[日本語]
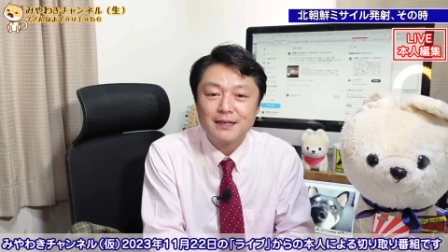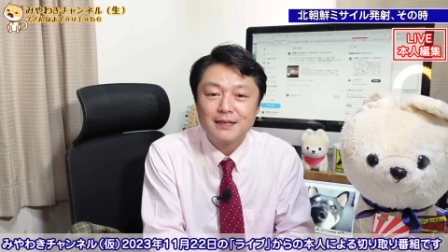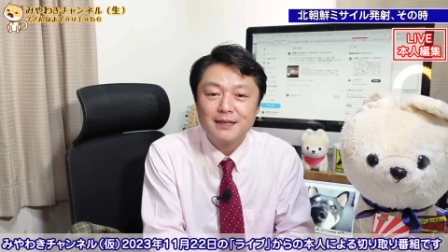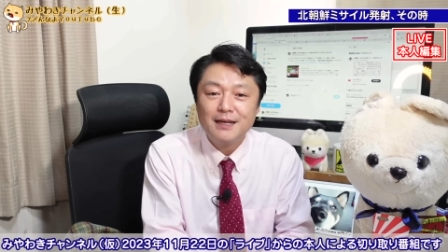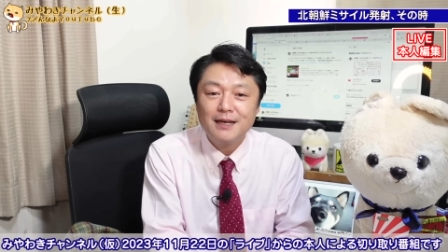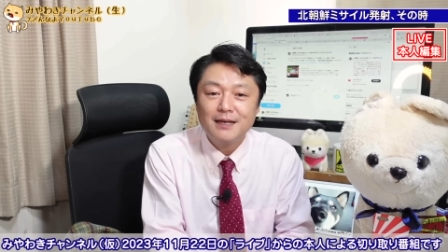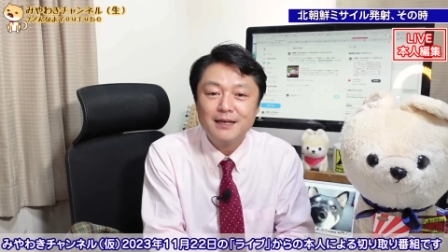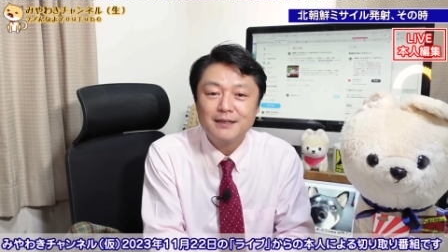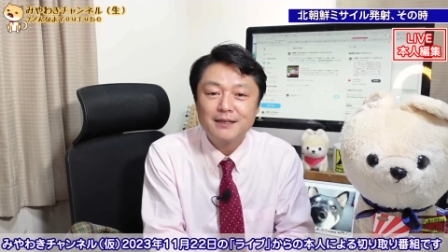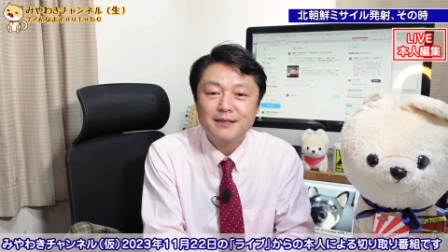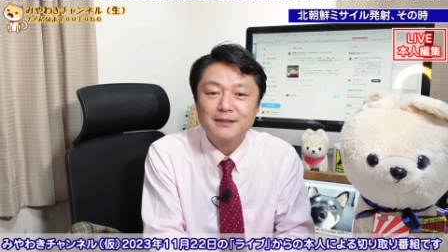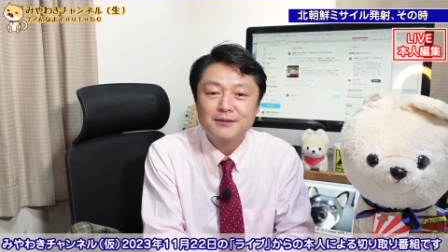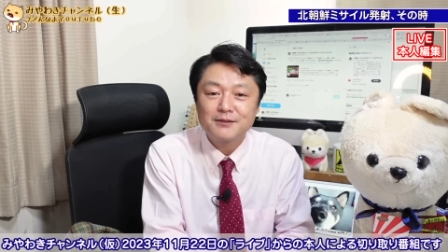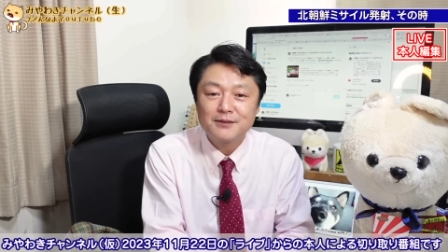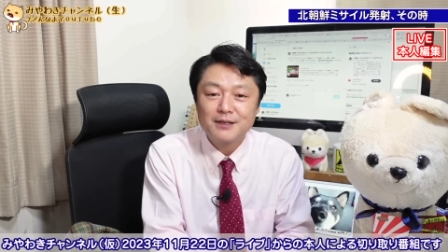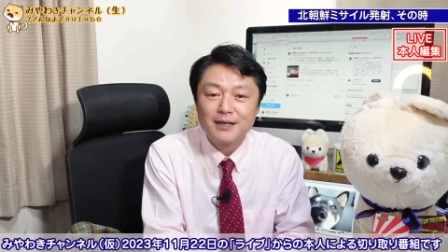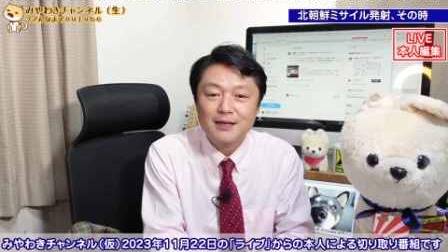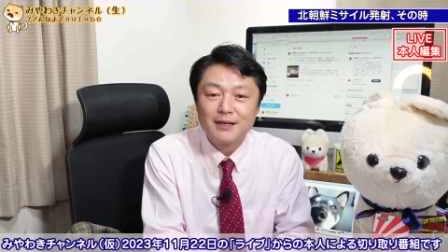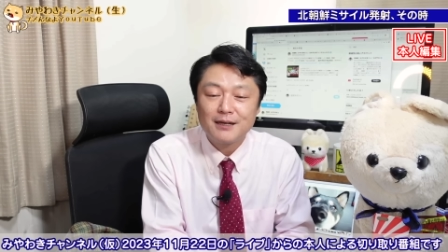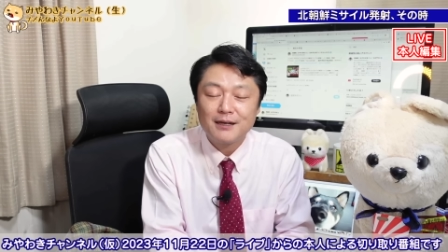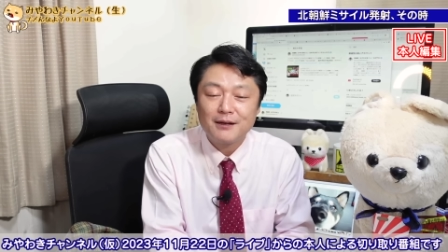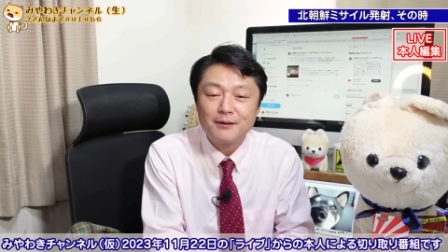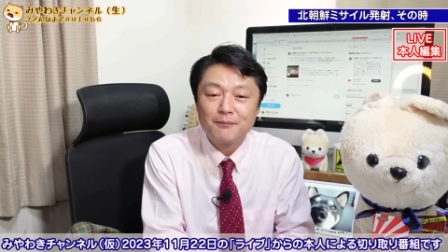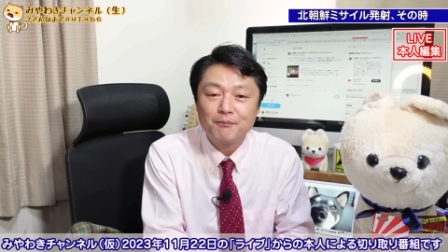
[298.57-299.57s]
冷徹
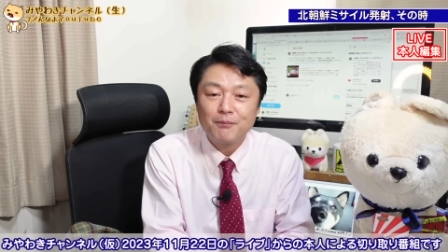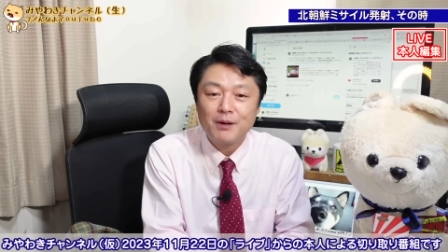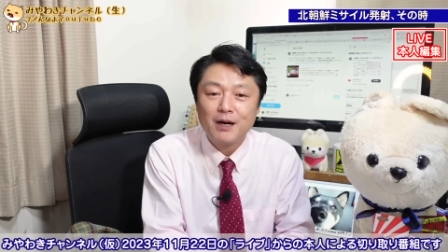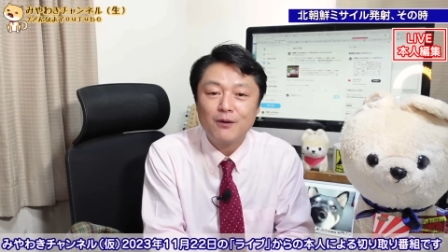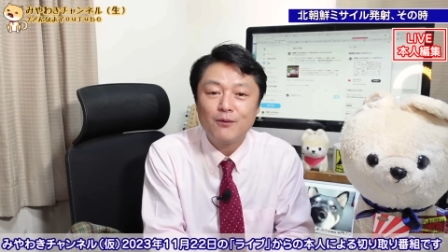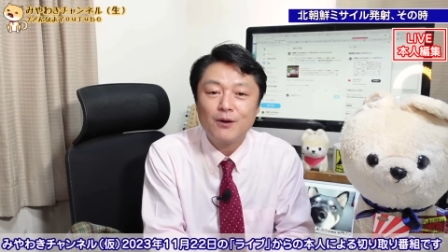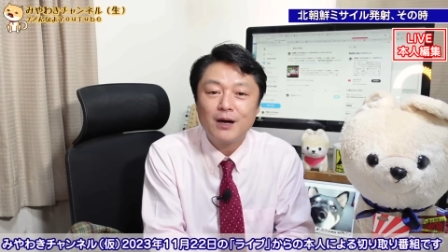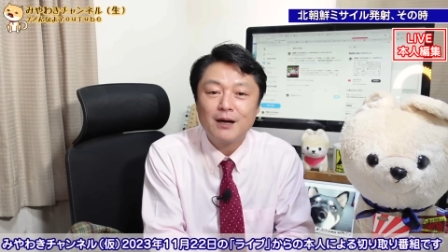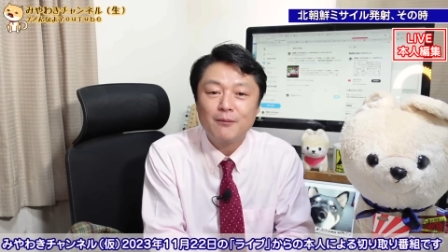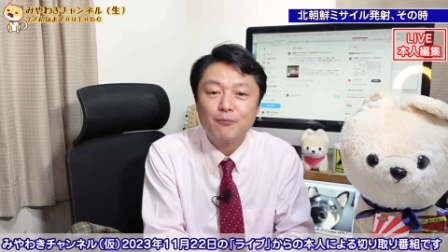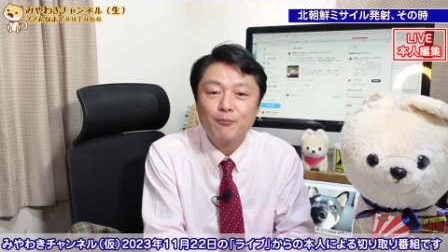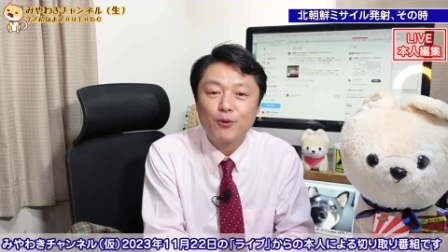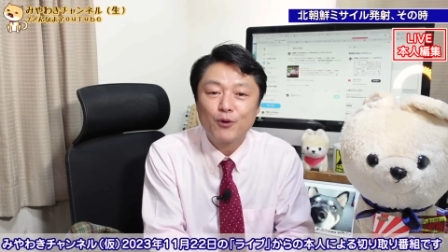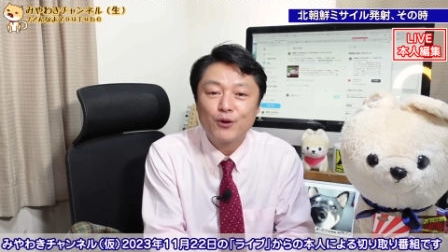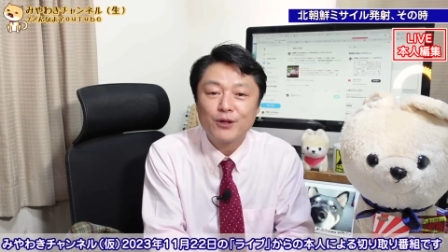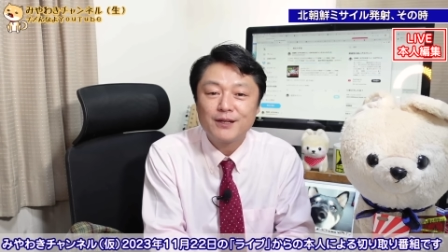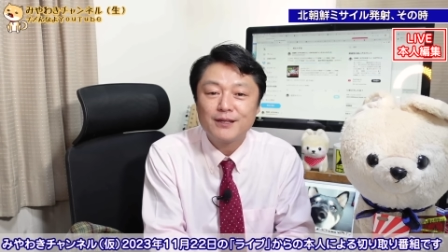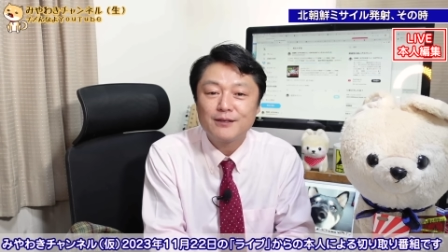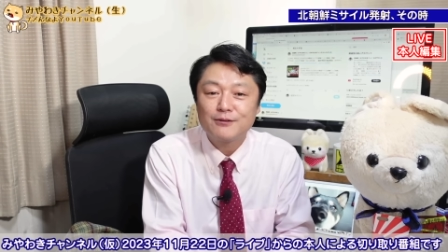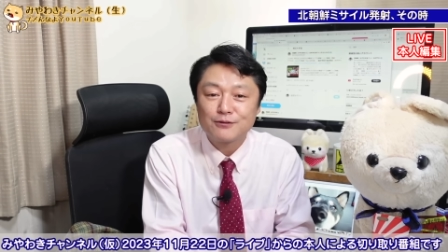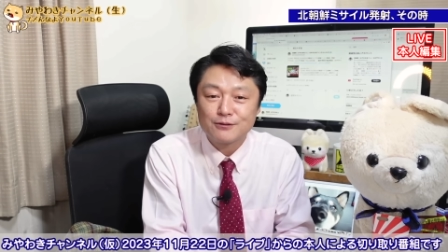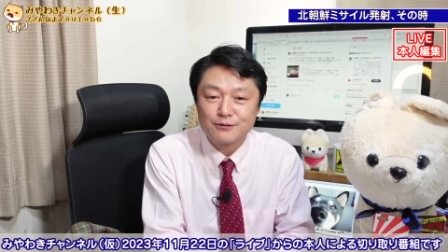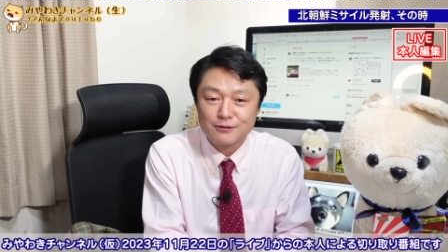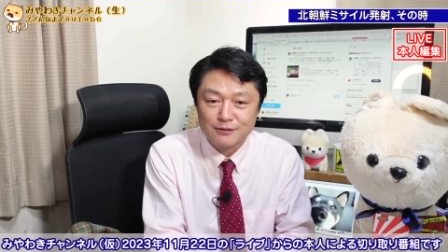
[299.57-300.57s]
な
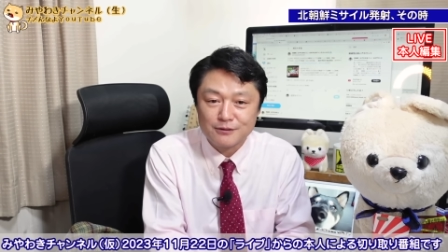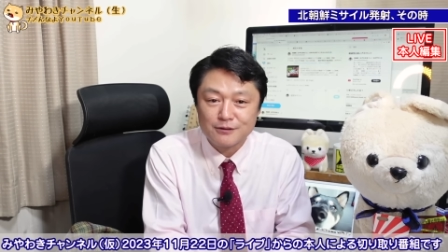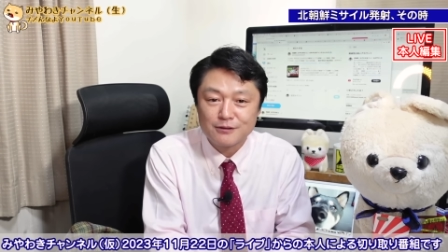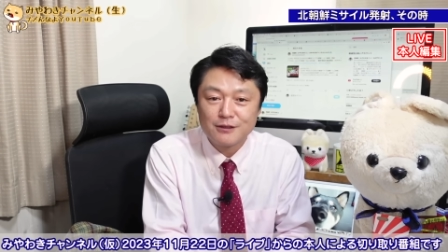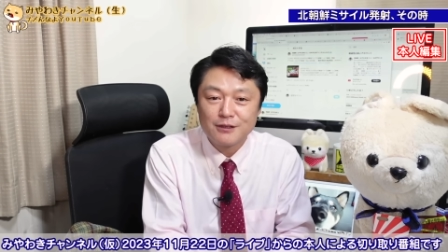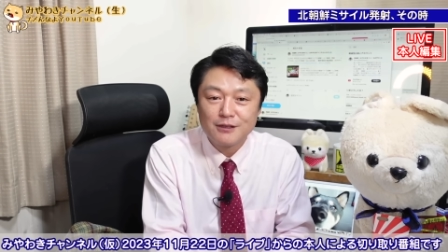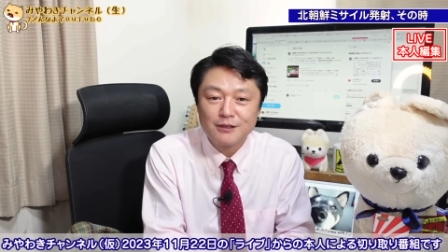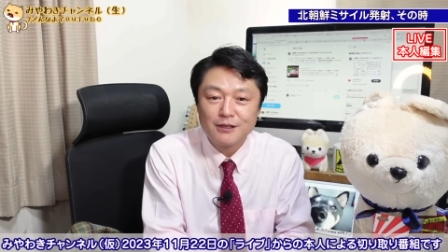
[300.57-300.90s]
パワーポリティクス